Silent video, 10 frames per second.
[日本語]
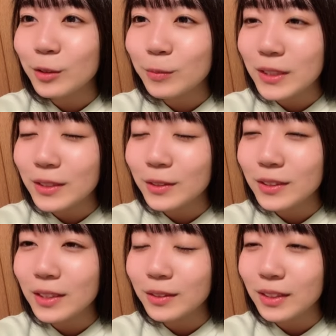音符三
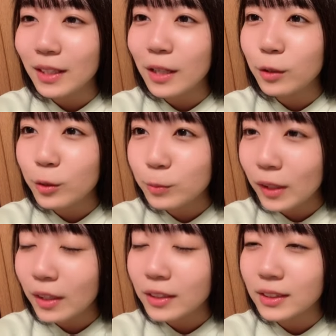色団子さんたらの、音符
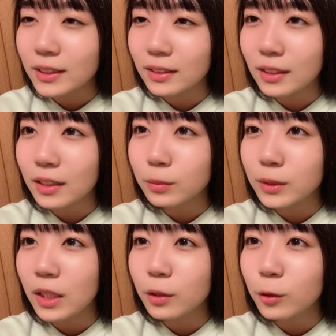限界サ欺さんたらの、ま
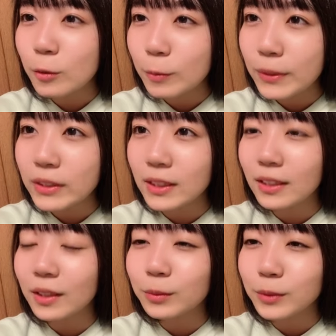たらの、音符ピンクさん
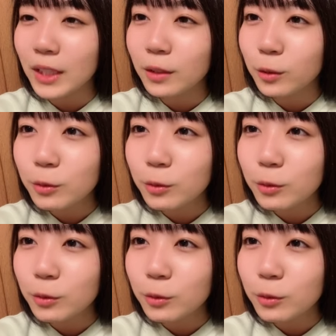たらの、またらの、